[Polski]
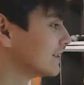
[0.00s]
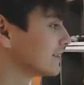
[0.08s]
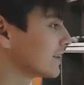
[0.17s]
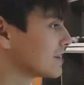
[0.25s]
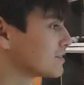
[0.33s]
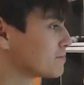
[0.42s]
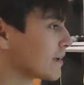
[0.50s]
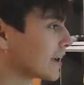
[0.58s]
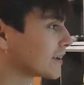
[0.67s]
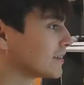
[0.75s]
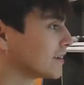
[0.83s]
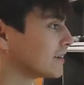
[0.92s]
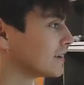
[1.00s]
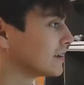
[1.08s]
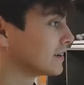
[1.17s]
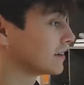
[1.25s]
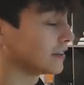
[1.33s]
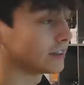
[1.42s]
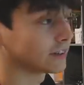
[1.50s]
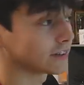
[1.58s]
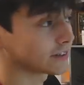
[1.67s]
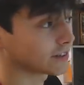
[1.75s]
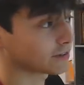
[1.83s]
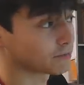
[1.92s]
To jest piękne. I to
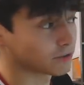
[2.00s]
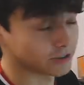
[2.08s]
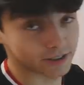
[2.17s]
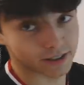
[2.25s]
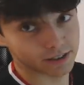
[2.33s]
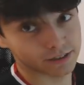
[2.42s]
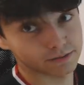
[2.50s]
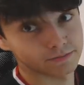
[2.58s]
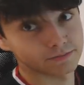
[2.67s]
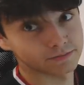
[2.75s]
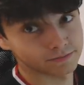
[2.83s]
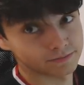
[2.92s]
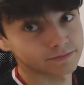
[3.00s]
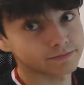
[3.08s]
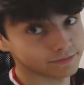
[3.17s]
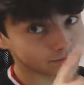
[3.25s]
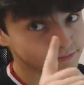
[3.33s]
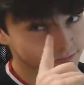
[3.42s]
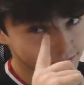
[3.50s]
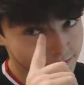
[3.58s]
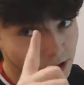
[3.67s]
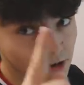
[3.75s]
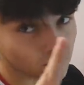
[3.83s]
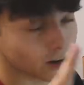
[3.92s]
jest też mój cytat.
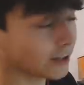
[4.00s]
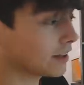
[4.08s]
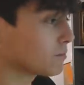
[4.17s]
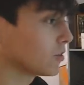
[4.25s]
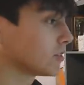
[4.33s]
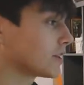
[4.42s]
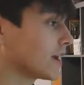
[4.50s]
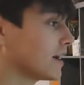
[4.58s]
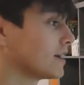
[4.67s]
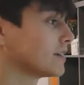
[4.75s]
Kolejna mądra